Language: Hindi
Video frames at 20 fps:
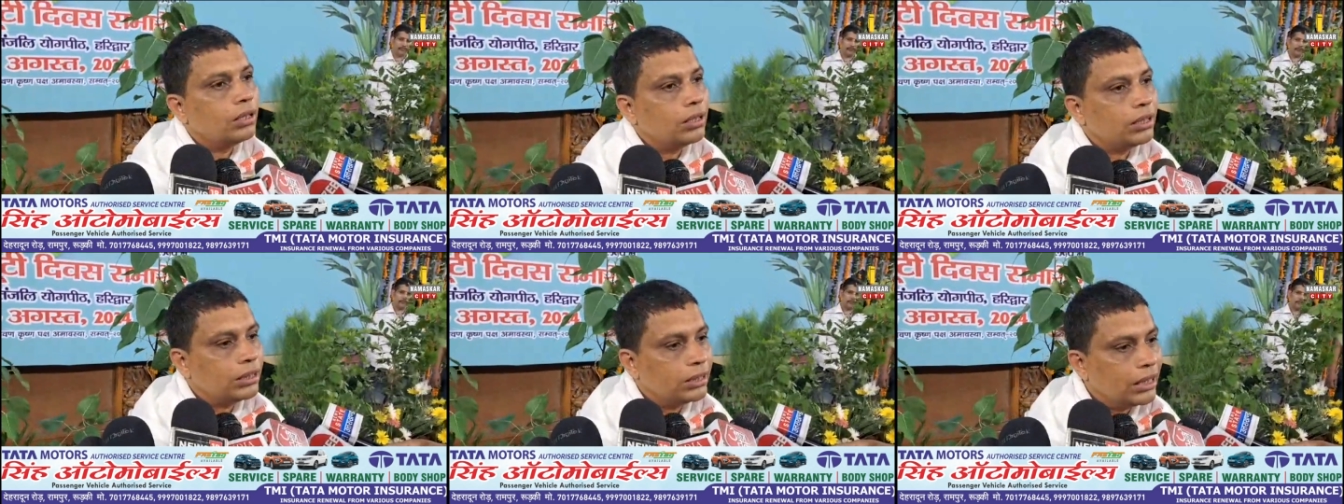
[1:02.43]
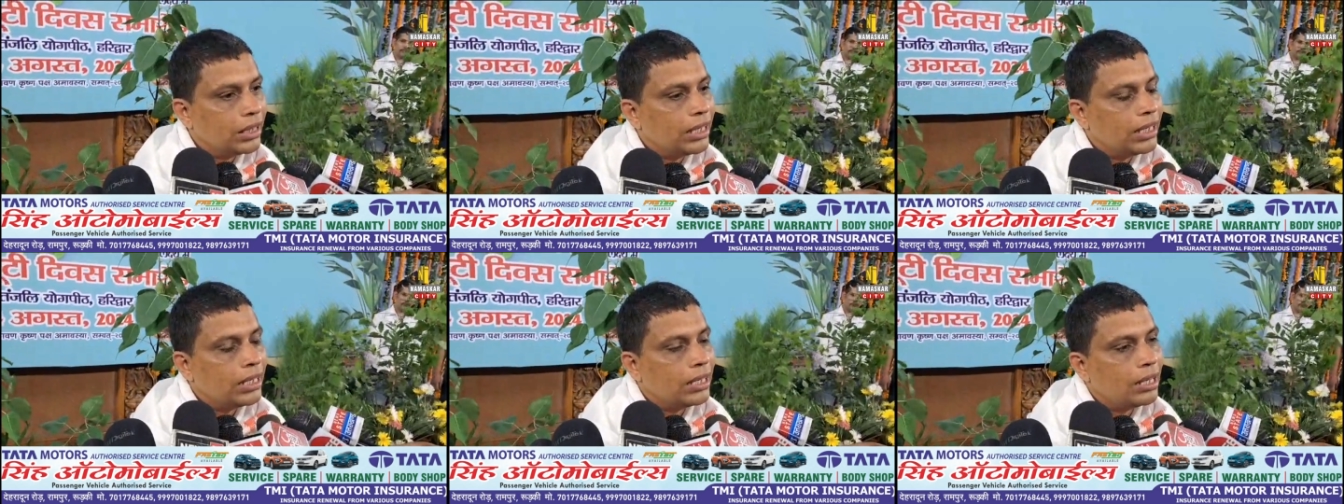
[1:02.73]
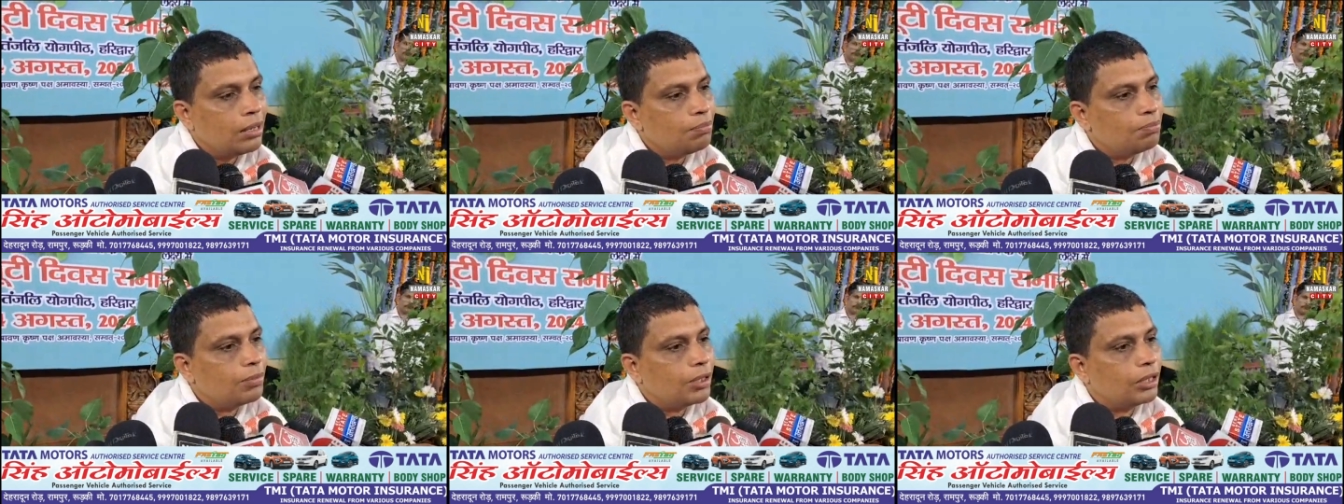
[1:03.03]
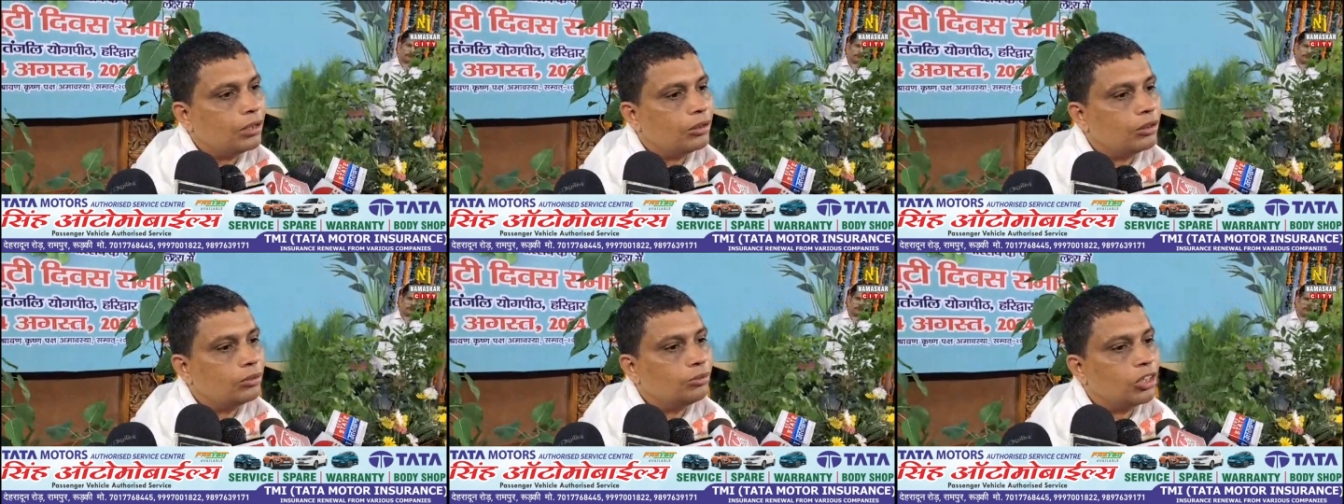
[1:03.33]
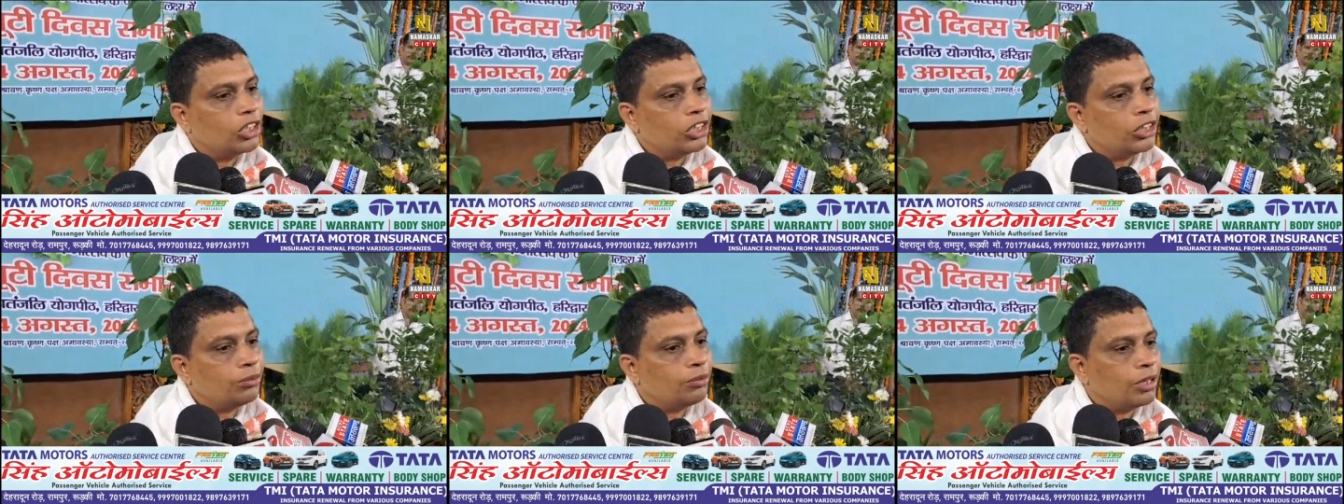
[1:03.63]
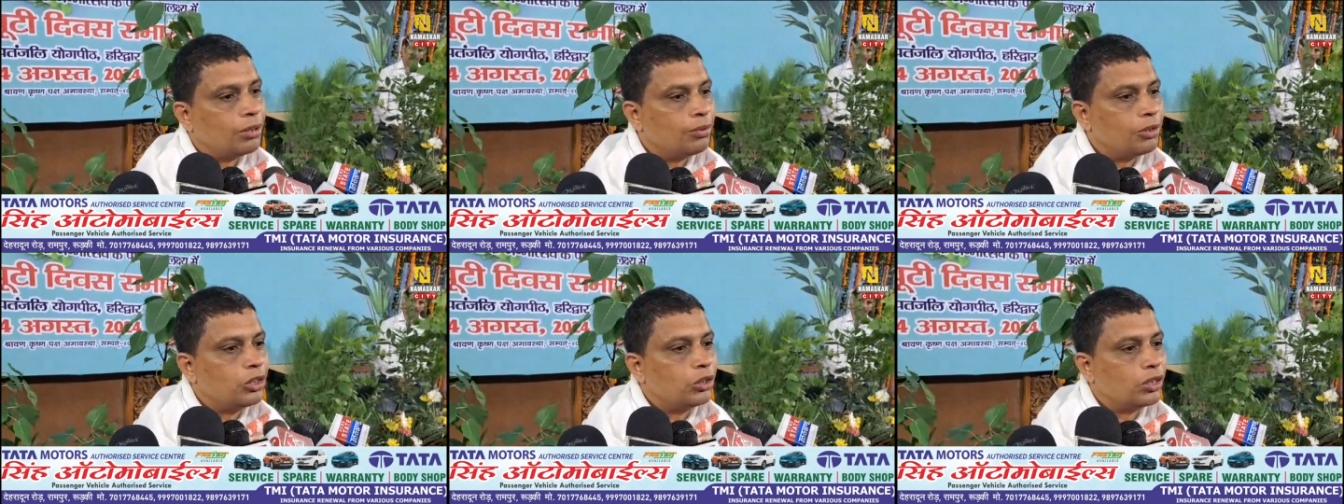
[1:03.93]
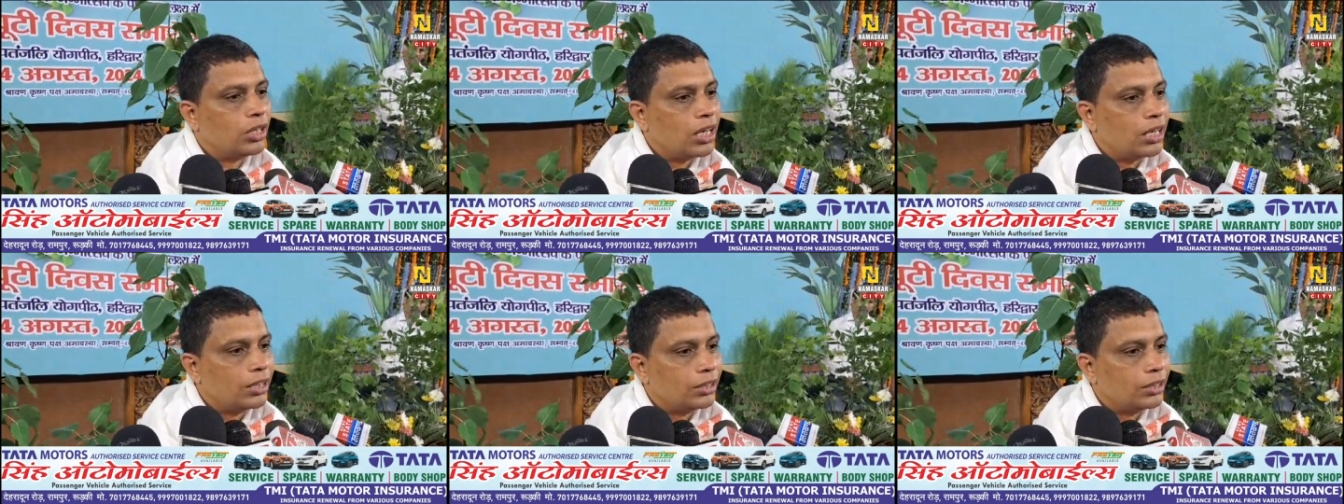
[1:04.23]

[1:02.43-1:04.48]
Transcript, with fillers: इसीलिए हम वर्ष भर में जितना